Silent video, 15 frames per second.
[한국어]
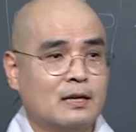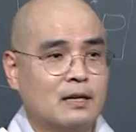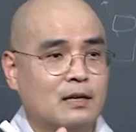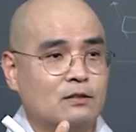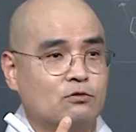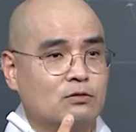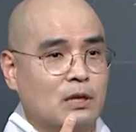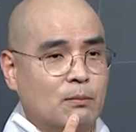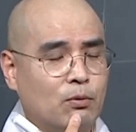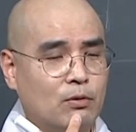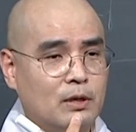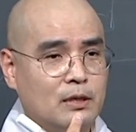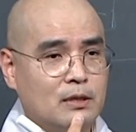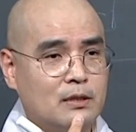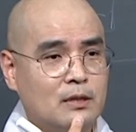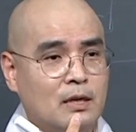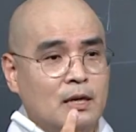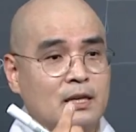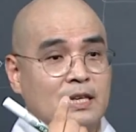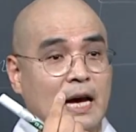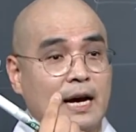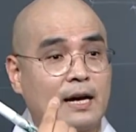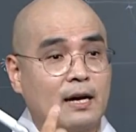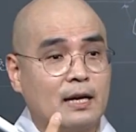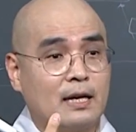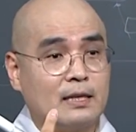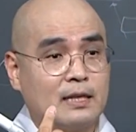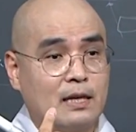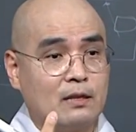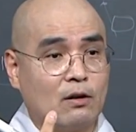어, 눈에 보이는
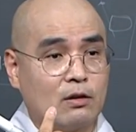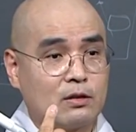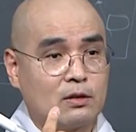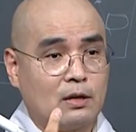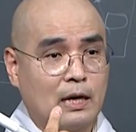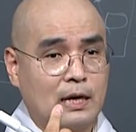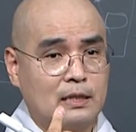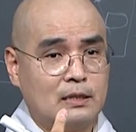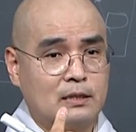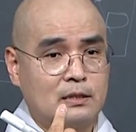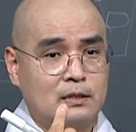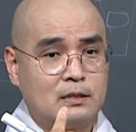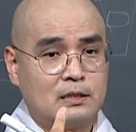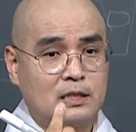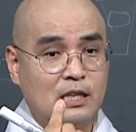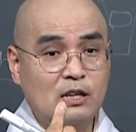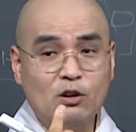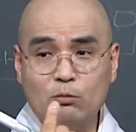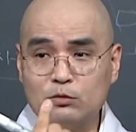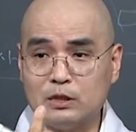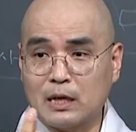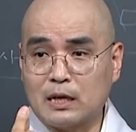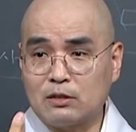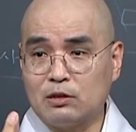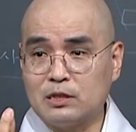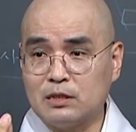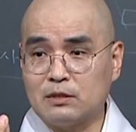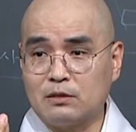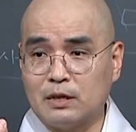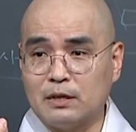객관화된 어떠한 진료 문제가
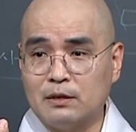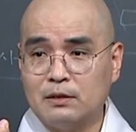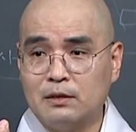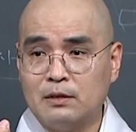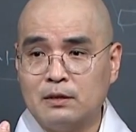터지는 거예요.